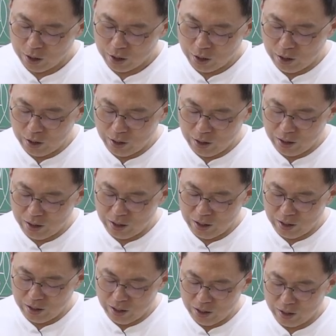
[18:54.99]
1, 1,
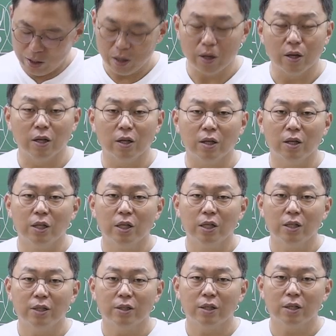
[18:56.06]
1, 1.
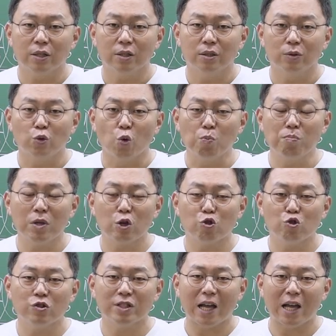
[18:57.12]
이게 그 농민군